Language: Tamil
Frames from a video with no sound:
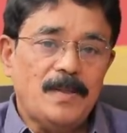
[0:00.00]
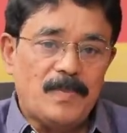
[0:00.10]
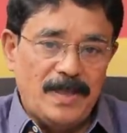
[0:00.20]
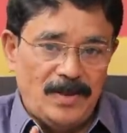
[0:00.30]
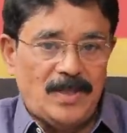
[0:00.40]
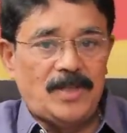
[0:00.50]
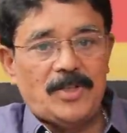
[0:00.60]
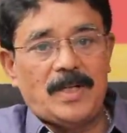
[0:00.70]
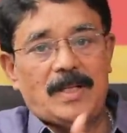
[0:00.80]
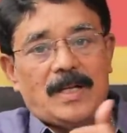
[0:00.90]
இப்போ இந்த
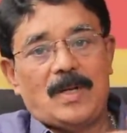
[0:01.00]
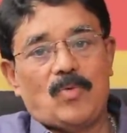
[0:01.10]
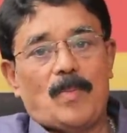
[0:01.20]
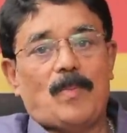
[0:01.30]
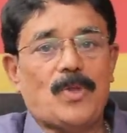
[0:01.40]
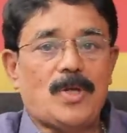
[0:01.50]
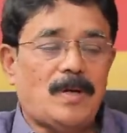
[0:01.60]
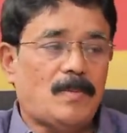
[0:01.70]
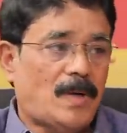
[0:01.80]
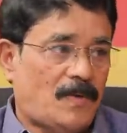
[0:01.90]
தேர்தலில் ஒம்பது
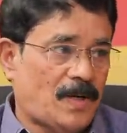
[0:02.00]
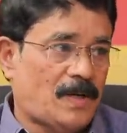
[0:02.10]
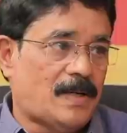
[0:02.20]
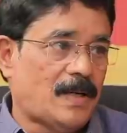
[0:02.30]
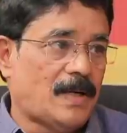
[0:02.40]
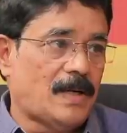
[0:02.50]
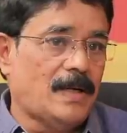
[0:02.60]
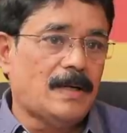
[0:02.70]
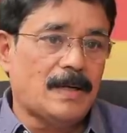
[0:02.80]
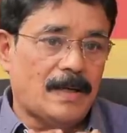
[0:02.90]

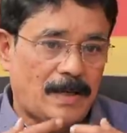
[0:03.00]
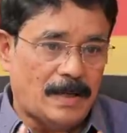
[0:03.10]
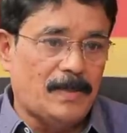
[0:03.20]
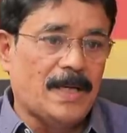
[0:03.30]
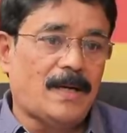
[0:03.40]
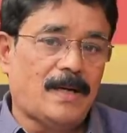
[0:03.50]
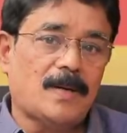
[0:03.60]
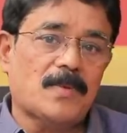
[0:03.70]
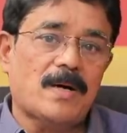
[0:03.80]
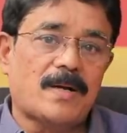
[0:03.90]
மாவட்டங்களின் நிலைமைகளை
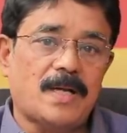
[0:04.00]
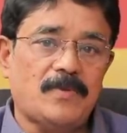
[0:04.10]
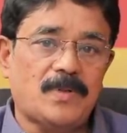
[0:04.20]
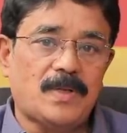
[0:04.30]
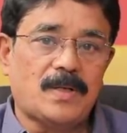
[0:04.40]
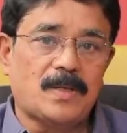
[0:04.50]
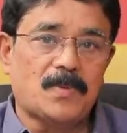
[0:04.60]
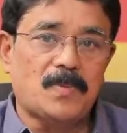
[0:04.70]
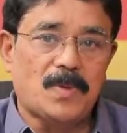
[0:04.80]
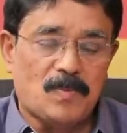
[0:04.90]
நாம் ஆராய்வதற்கு
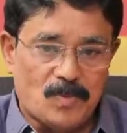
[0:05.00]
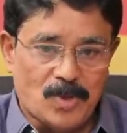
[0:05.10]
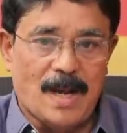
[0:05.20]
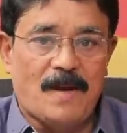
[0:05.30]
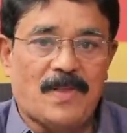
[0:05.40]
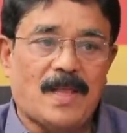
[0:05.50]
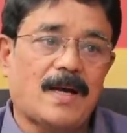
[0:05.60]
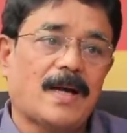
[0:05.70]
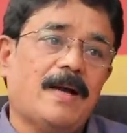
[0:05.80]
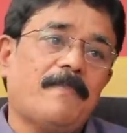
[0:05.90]
முன்பு
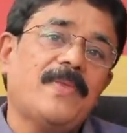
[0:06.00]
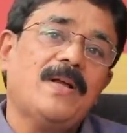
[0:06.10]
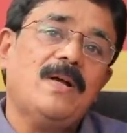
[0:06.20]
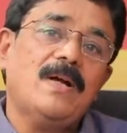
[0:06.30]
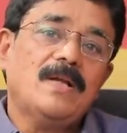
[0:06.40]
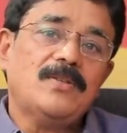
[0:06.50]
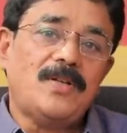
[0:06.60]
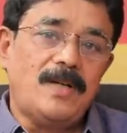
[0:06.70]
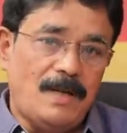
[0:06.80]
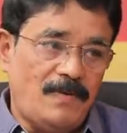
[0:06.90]
முதலாவதாக
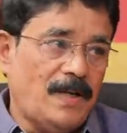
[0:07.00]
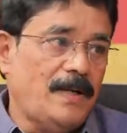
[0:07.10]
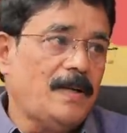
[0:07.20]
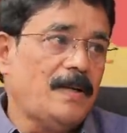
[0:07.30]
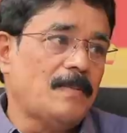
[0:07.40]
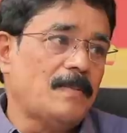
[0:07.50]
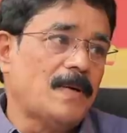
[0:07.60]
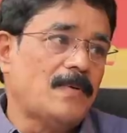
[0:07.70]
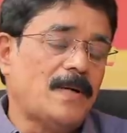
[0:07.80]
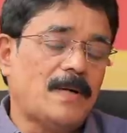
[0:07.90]
திருநெல்வேலி
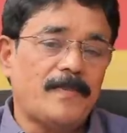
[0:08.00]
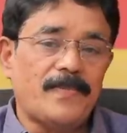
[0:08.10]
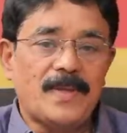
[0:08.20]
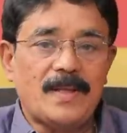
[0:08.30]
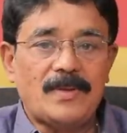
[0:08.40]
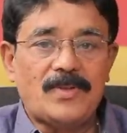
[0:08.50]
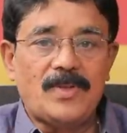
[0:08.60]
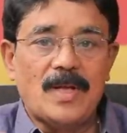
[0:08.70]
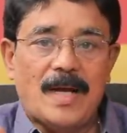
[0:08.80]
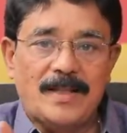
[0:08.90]
மாவட்டம்
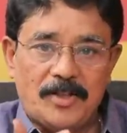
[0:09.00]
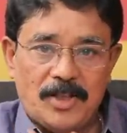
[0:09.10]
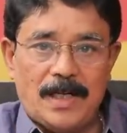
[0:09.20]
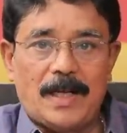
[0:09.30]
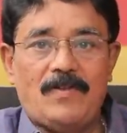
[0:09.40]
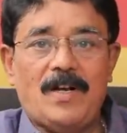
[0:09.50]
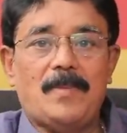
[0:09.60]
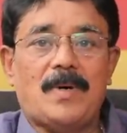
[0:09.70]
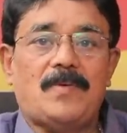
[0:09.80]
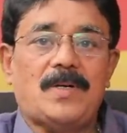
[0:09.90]
அந்த திருநெல்வேலி
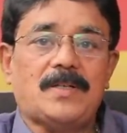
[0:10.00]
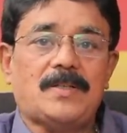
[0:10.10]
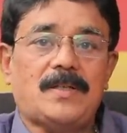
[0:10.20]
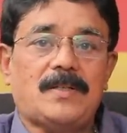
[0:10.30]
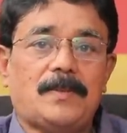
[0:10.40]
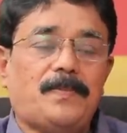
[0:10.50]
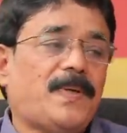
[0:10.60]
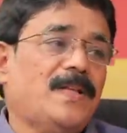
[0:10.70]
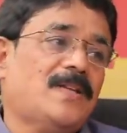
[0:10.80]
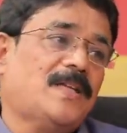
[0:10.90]
மாவட்டத்திலிருந்து
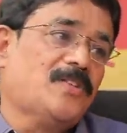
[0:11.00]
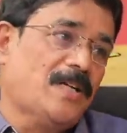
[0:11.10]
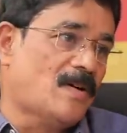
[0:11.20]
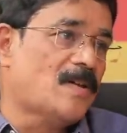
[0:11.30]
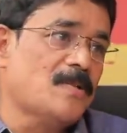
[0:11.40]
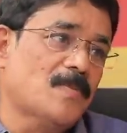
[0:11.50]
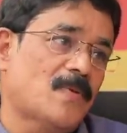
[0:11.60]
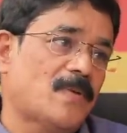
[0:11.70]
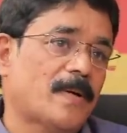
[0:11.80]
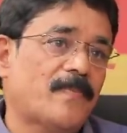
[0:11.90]
பிரிந்த தென்காசி
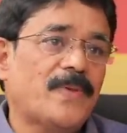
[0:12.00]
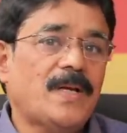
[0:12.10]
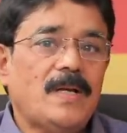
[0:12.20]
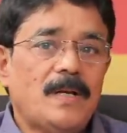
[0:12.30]
மாவட்டம் கண்டிப்பாக